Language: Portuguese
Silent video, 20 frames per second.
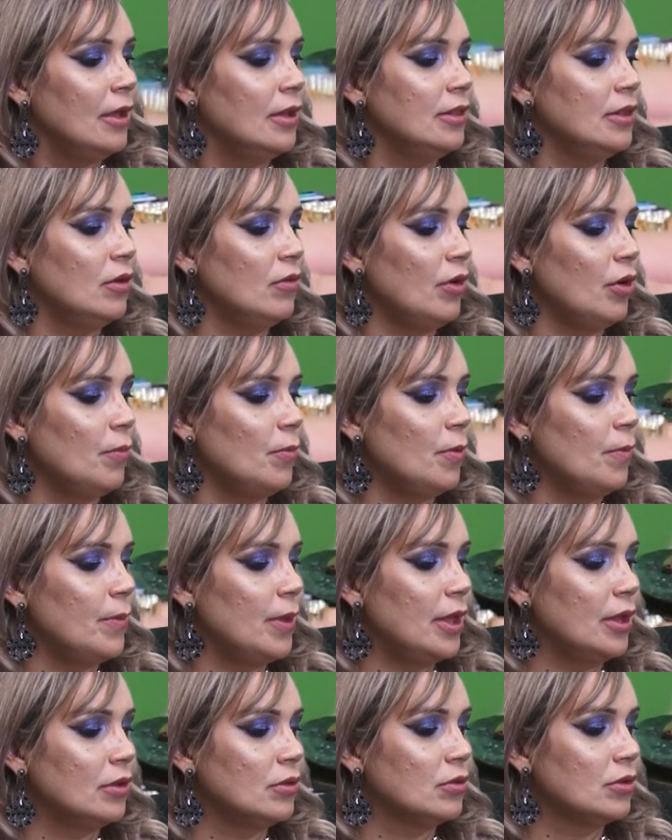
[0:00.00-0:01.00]
Não é o
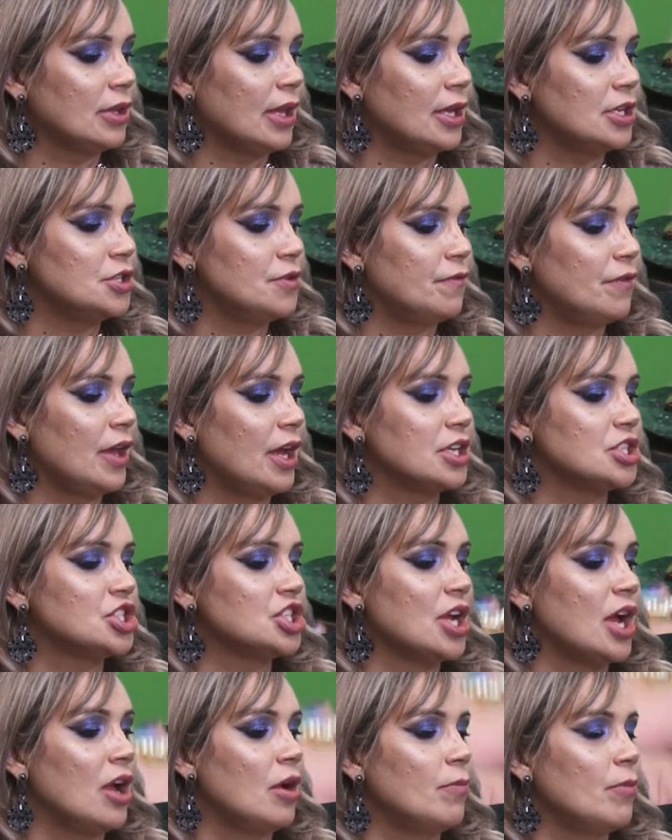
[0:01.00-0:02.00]
momento, tá, de
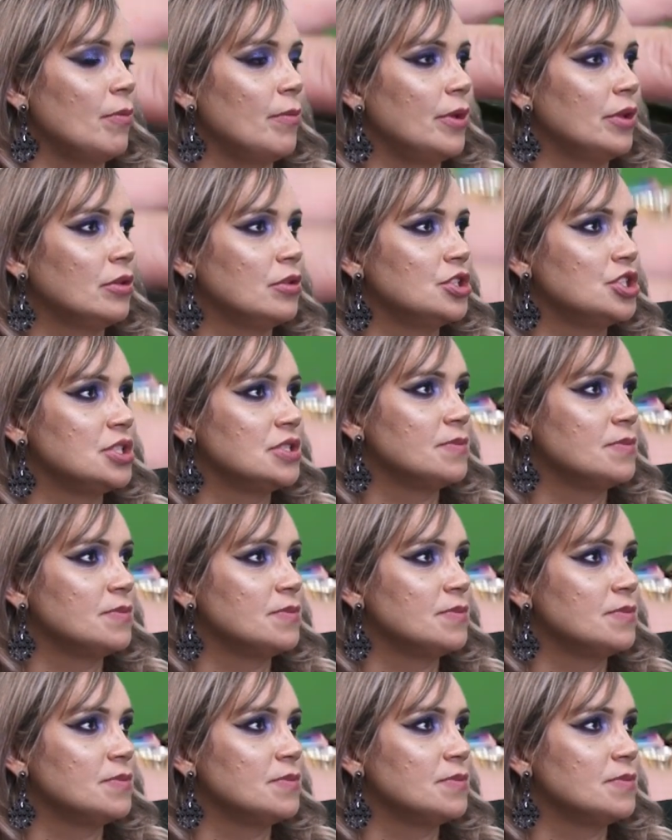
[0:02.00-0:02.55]
viajar, é o momento de